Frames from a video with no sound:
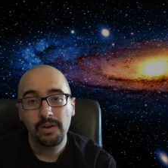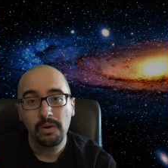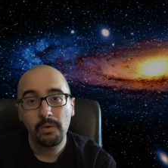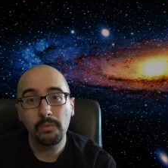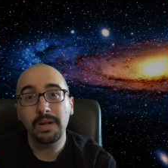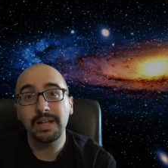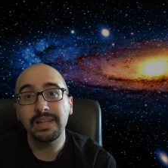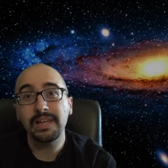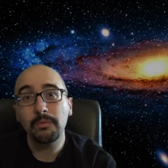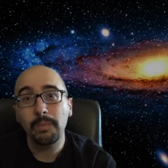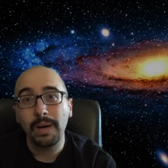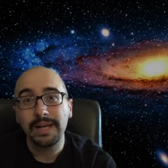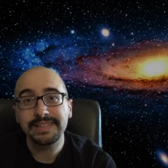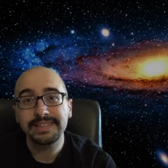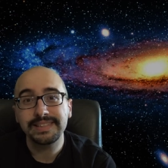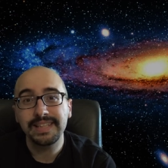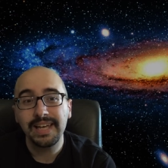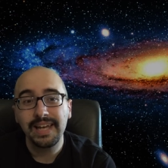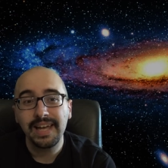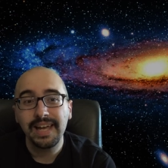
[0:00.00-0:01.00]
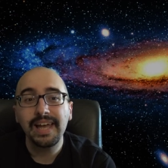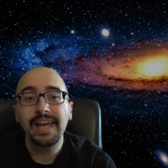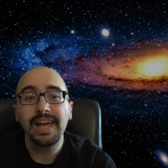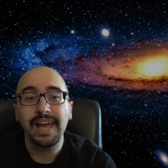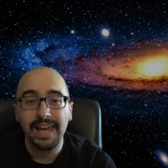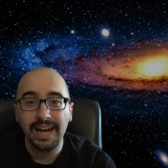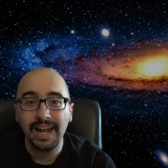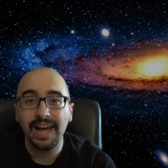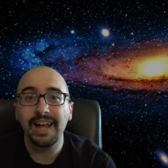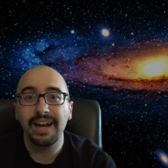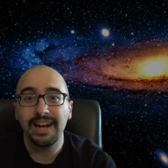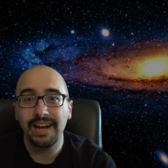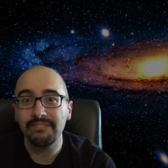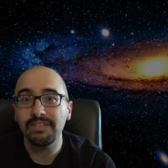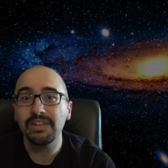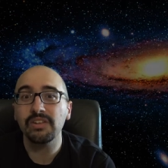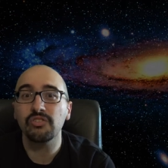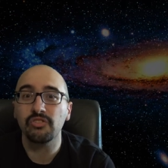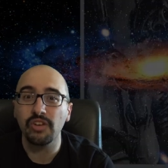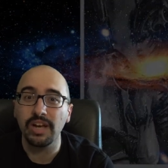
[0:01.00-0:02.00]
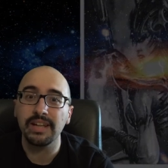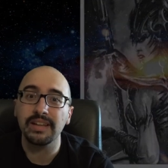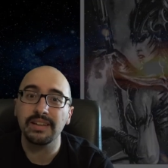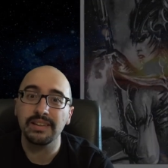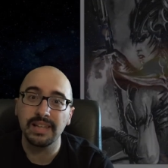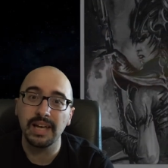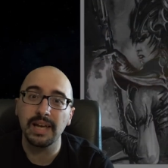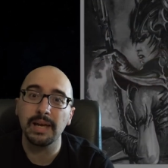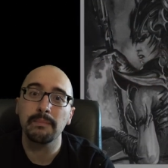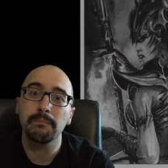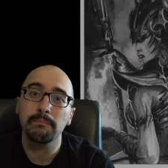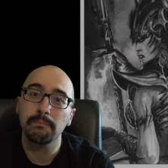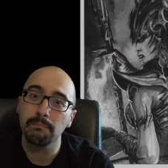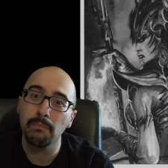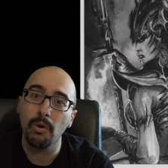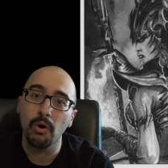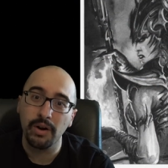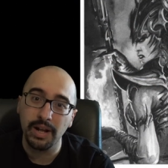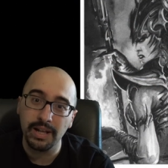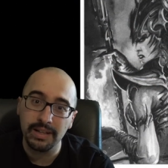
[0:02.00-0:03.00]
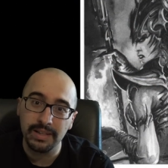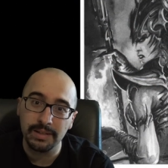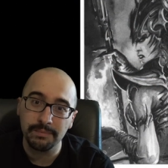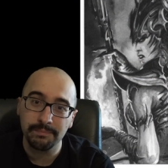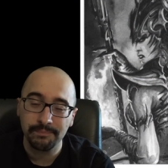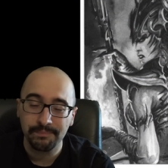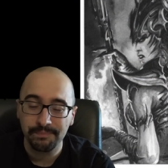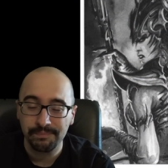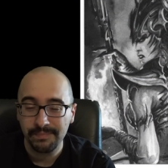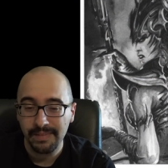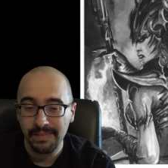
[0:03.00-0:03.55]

Una di queste era la veggente Morati,